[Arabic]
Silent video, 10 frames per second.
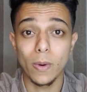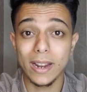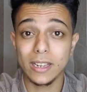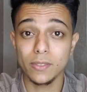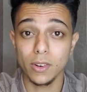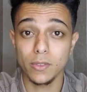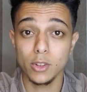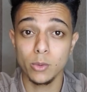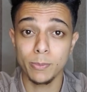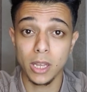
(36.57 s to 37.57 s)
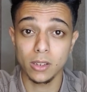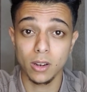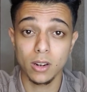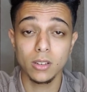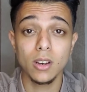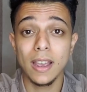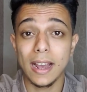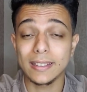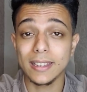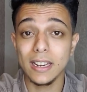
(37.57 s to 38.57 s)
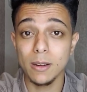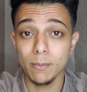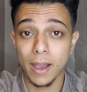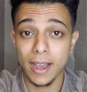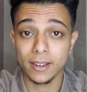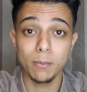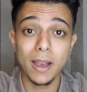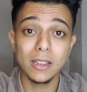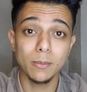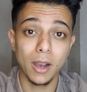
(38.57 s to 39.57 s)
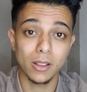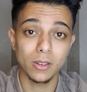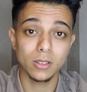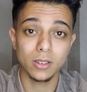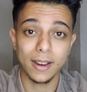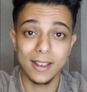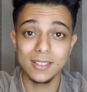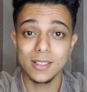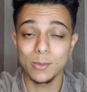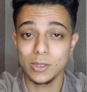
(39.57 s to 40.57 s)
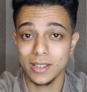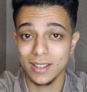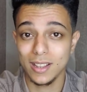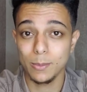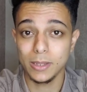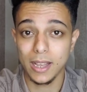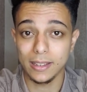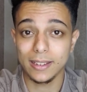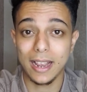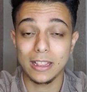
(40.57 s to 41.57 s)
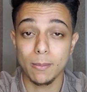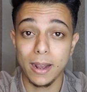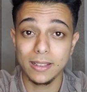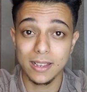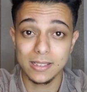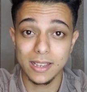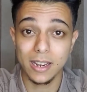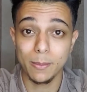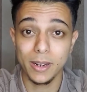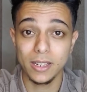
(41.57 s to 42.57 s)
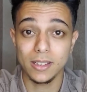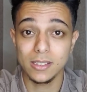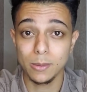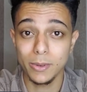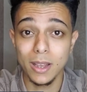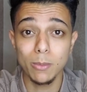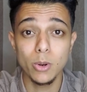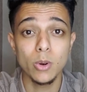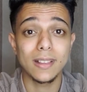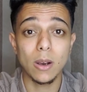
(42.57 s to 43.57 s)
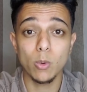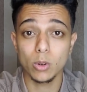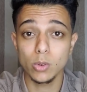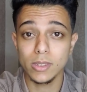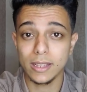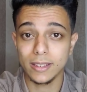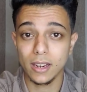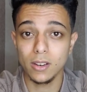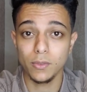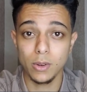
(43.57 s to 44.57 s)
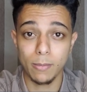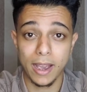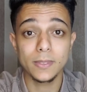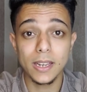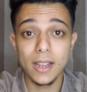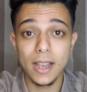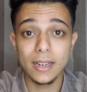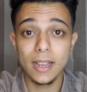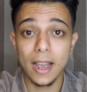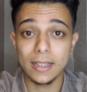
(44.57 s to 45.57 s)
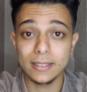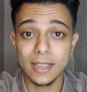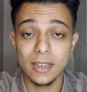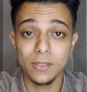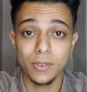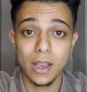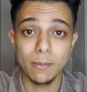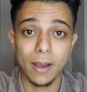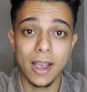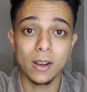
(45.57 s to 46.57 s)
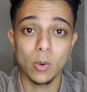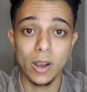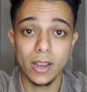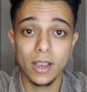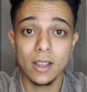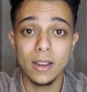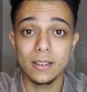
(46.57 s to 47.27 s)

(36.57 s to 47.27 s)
ولكن في الفيديو بتاع النهارده هتكلم معاك بعد ما حضرتك جهزت المساندات بتاعتك هتبعتها ازاي لمنحه اس بي دبليو ده اول جزء هتكلم فيه معاك تاني حاجه هتكلم فيها معاك وهي